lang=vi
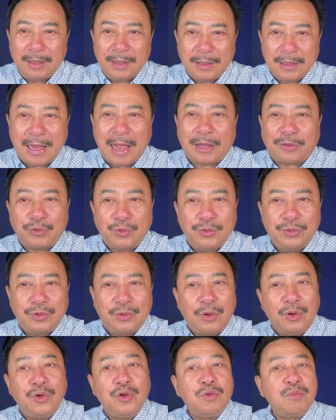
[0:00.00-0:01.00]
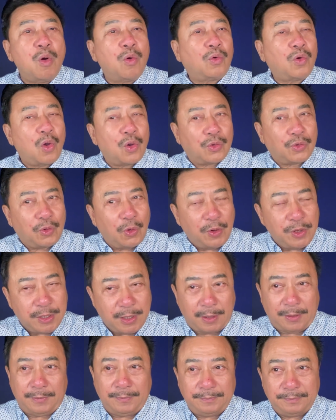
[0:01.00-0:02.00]
Nhà tôi có nuôi một con chó
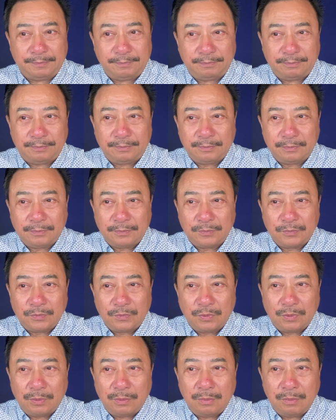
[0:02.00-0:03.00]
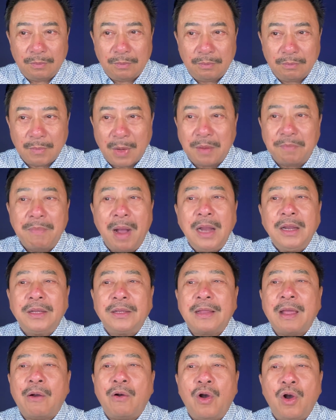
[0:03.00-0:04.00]
Nhật, bị mất vào